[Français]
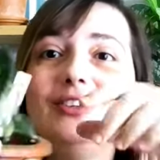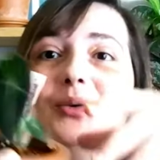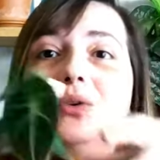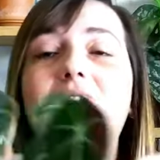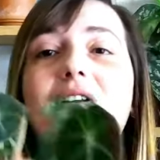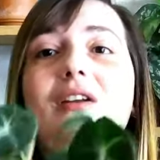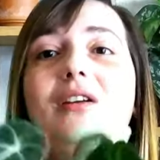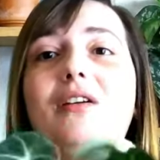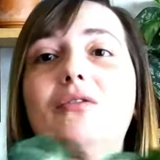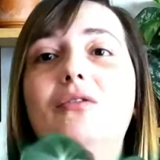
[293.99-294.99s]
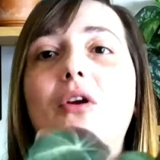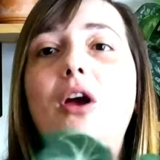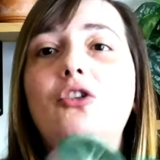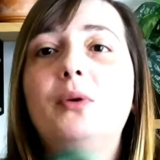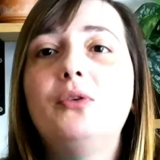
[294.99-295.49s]
Donc
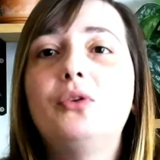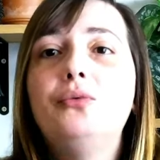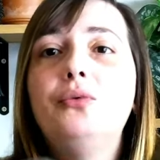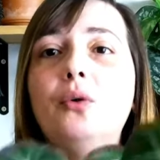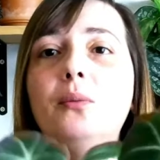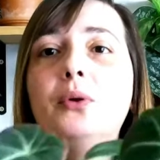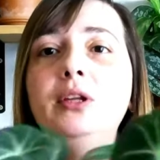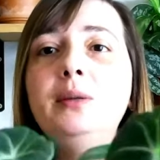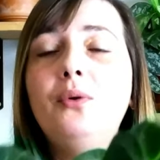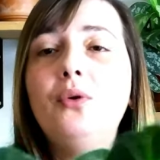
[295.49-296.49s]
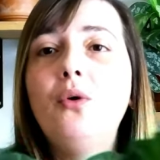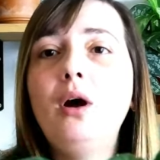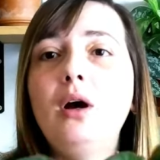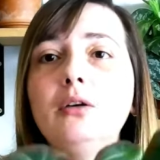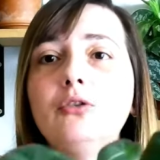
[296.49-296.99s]
voilà, je pense que vous comprenez
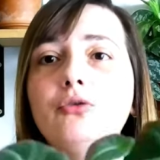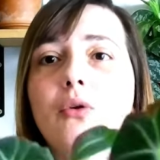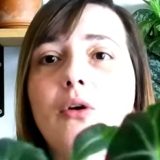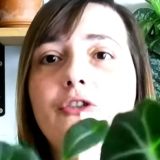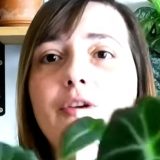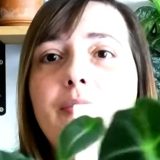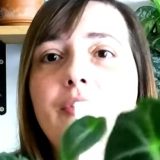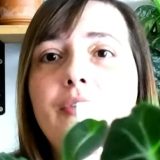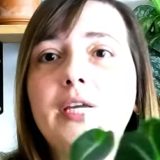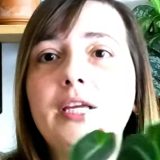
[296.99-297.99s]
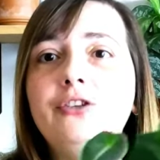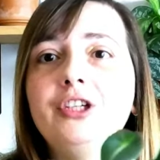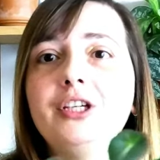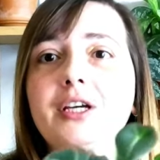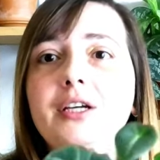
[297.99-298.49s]
pourquoi. Hein. Je crois que j'ai besoin de rien
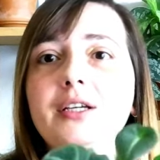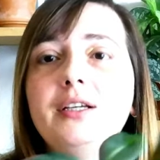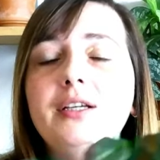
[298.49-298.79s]
dire.